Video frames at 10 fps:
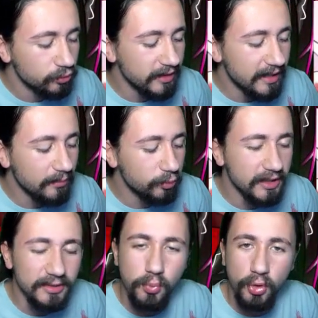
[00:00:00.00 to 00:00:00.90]
Bu ne ya?
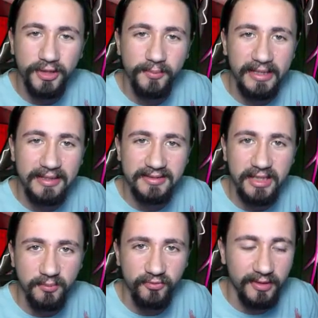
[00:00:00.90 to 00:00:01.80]
Bu yeni bir moda mı?
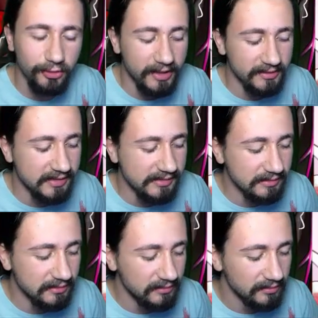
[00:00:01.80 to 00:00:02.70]
Elektrik mı veriyor
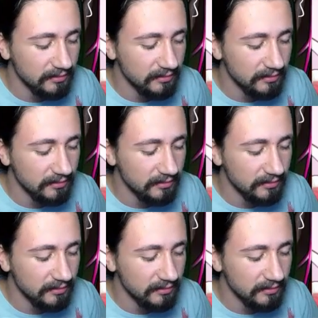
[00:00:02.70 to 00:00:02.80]
herkes?